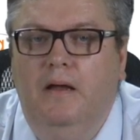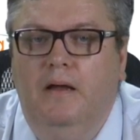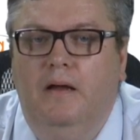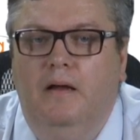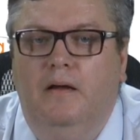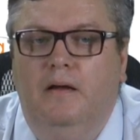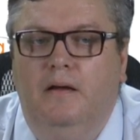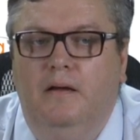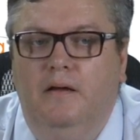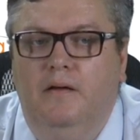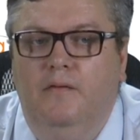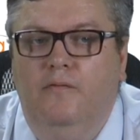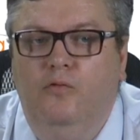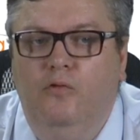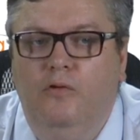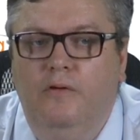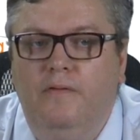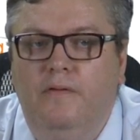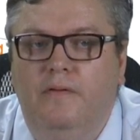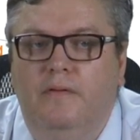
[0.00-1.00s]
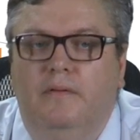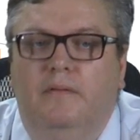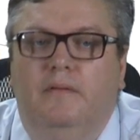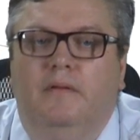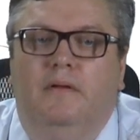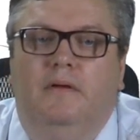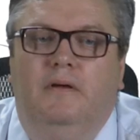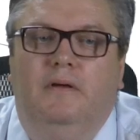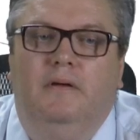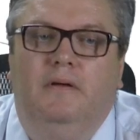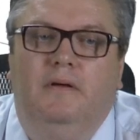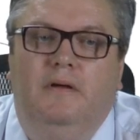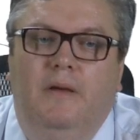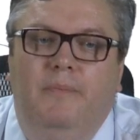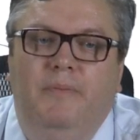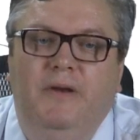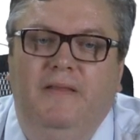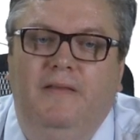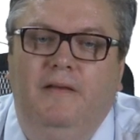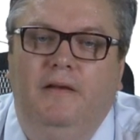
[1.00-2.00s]
э, ВОЗ Э,
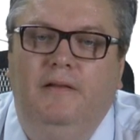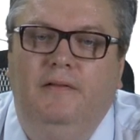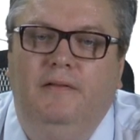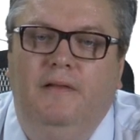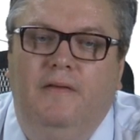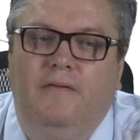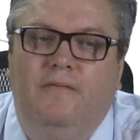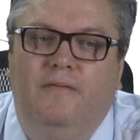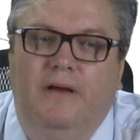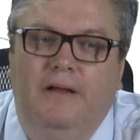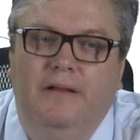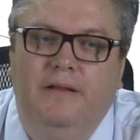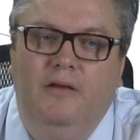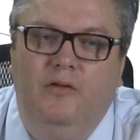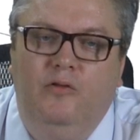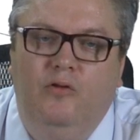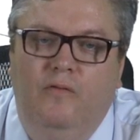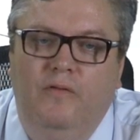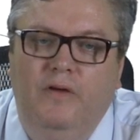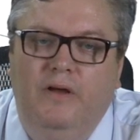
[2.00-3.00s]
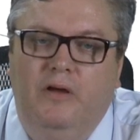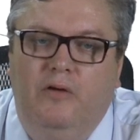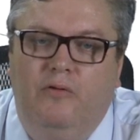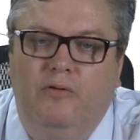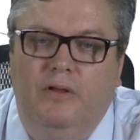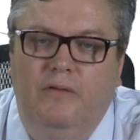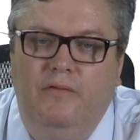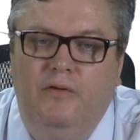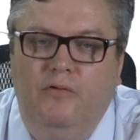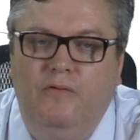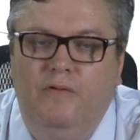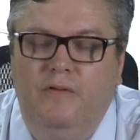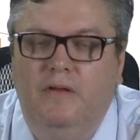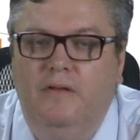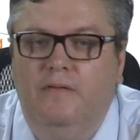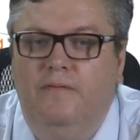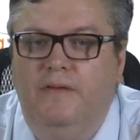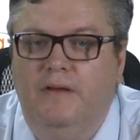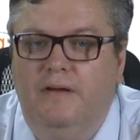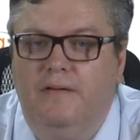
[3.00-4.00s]
определил название новой коронавирусной
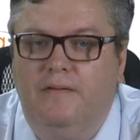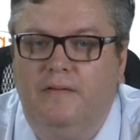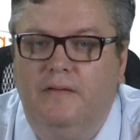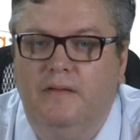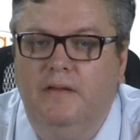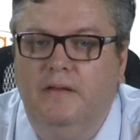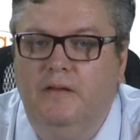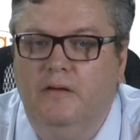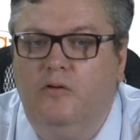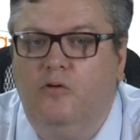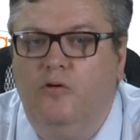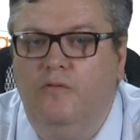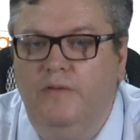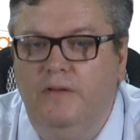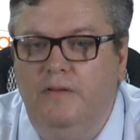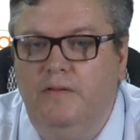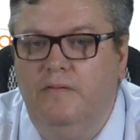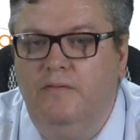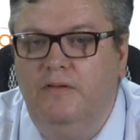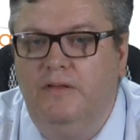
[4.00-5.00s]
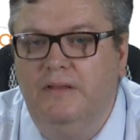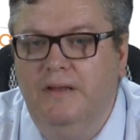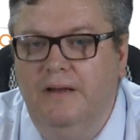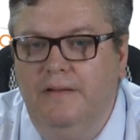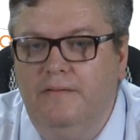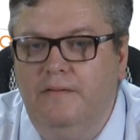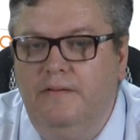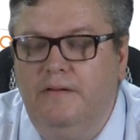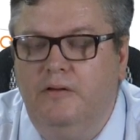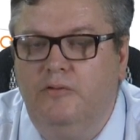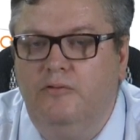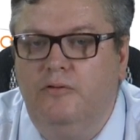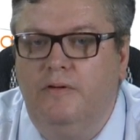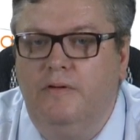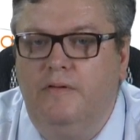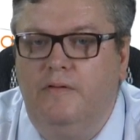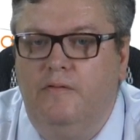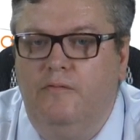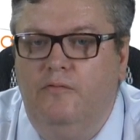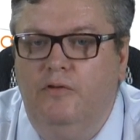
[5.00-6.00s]
инфекции COVID-19, которая
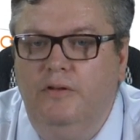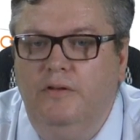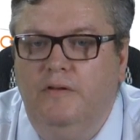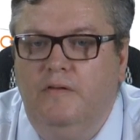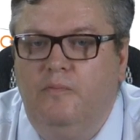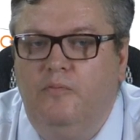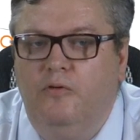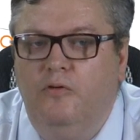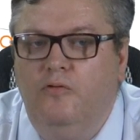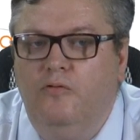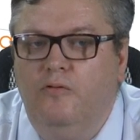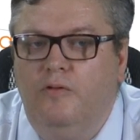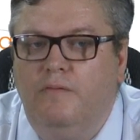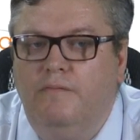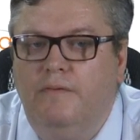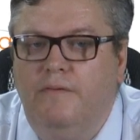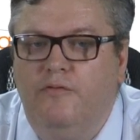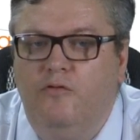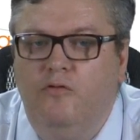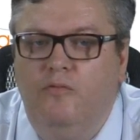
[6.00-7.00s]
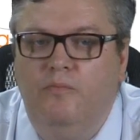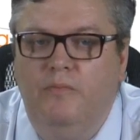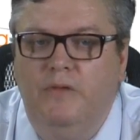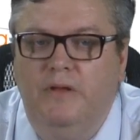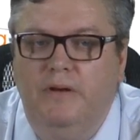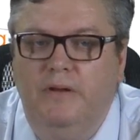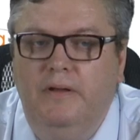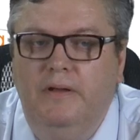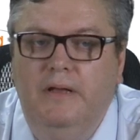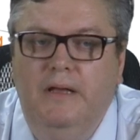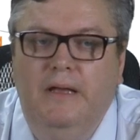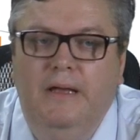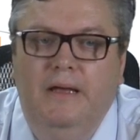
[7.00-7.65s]
сегодня используется во всем мире,